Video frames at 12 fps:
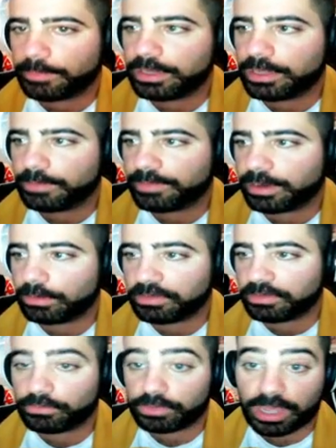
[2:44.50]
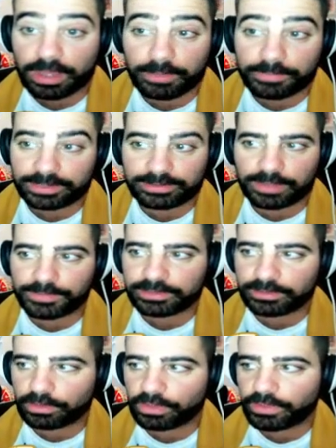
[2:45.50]
Amarilla para Lozano. Ya
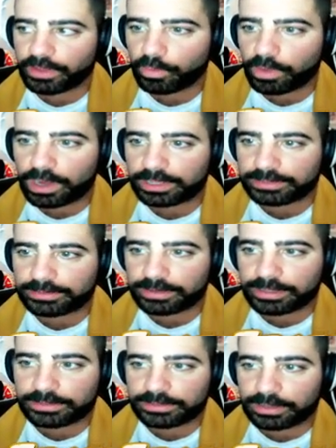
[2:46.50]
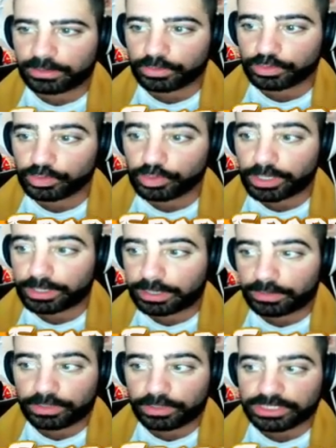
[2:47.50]
prácticamente nos da igual las tarjetas. Lo suyo es
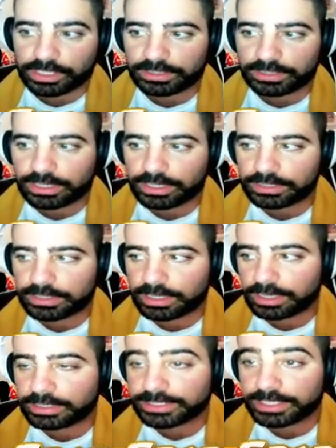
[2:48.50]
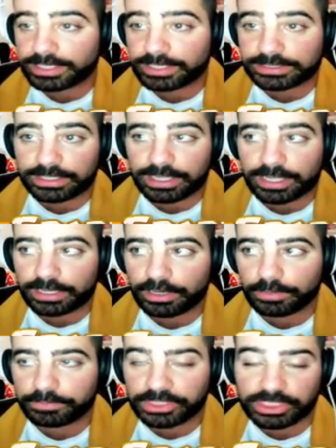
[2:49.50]
que no le saquen tarjeta a Calzán y que siga ahí en
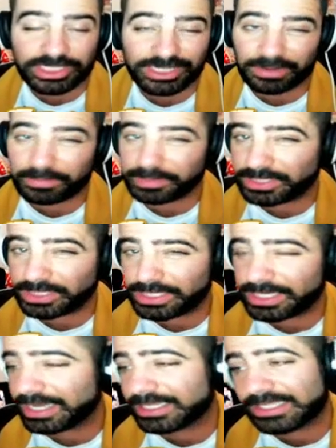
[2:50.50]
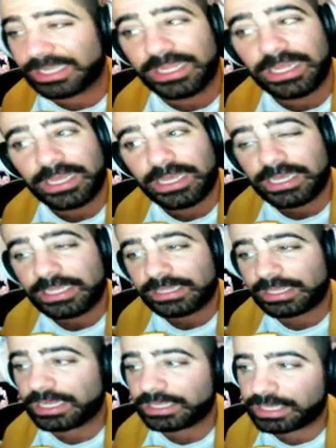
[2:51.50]
el Pichichi. En el Pichichi Calzán
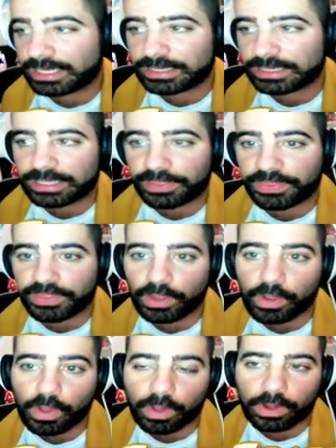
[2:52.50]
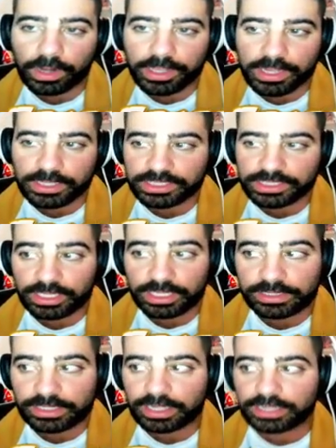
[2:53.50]
tiene 35 goles y el
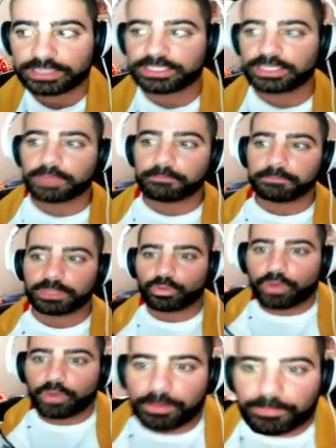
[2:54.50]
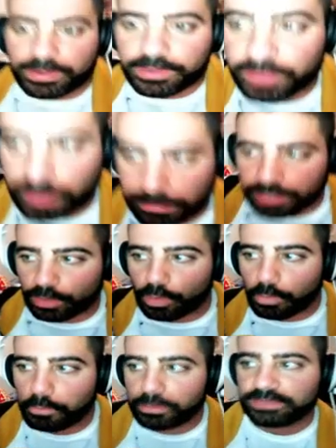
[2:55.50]
siguiente que le siga en mi cula me parece que viene
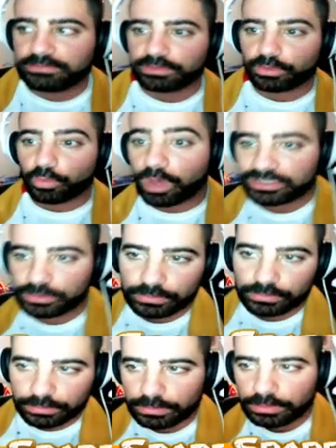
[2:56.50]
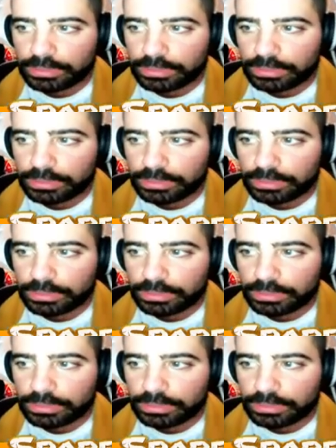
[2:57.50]
con 24.